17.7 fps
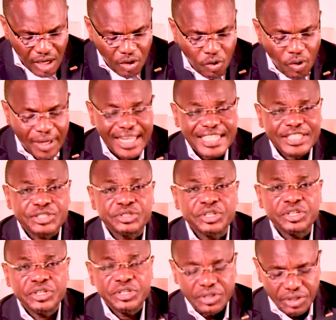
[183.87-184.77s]

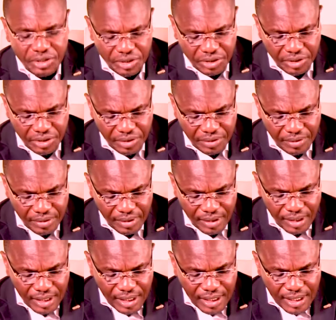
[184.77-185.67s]
L'orchesteur,
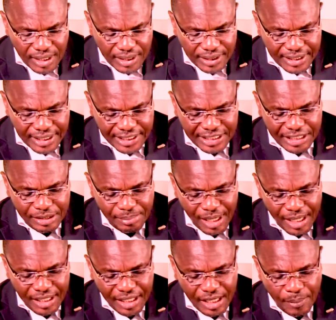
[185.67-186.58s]
c'est
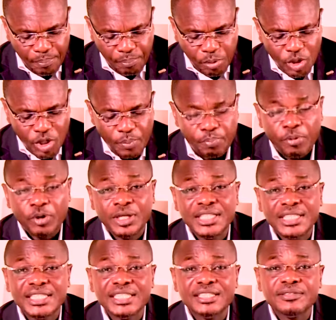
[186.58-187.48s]
Chimène
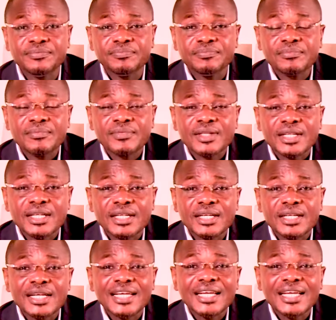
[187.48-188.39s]
Polipoli.
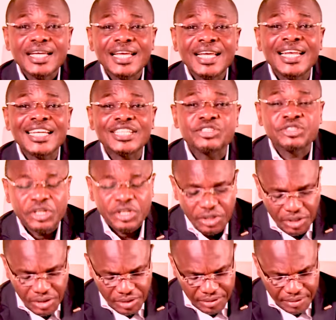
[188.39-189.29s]
Elle est
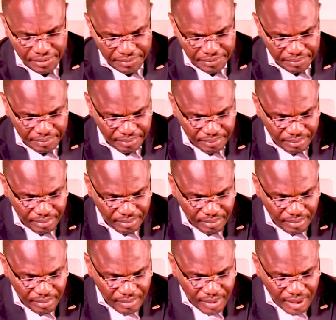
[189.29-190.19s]
seule.
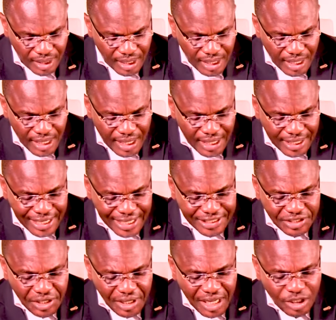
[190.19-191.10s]

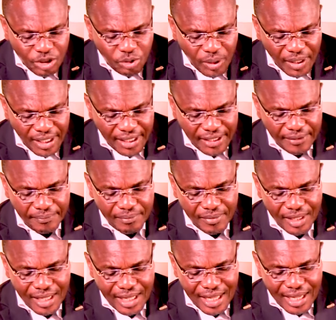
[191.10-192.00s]
Kester adjoint,
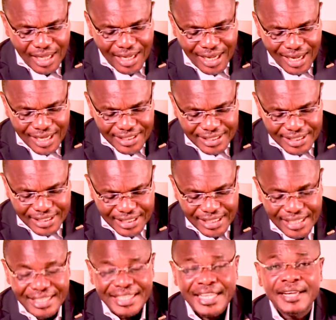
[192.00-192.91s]

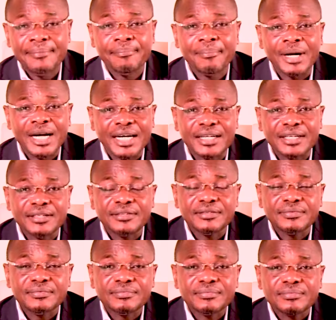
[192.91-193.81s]
Grâce Nema.
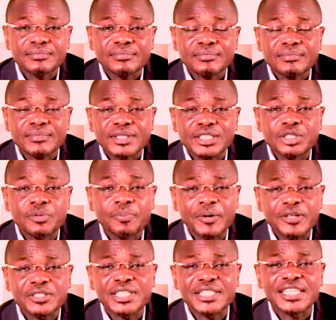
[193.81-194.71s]
Je
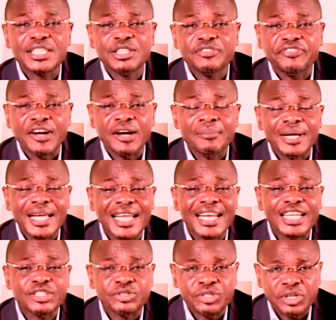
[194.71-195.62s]
pense que c'est une femme.
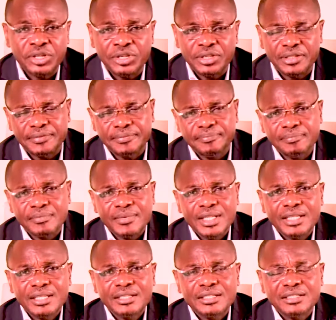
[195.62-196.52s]
Elle est seule.
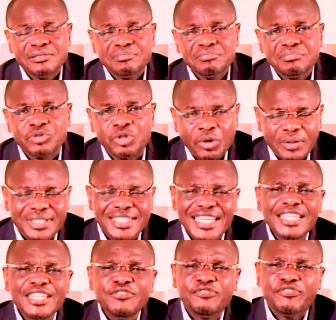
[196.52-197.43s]
Donc
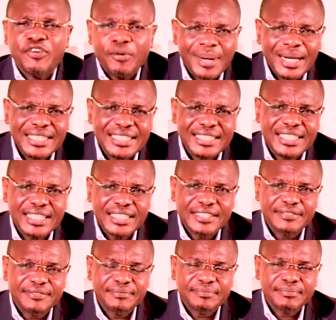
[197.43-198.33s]
c'est une
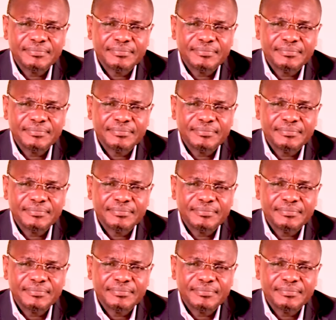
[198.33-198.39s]
formalité.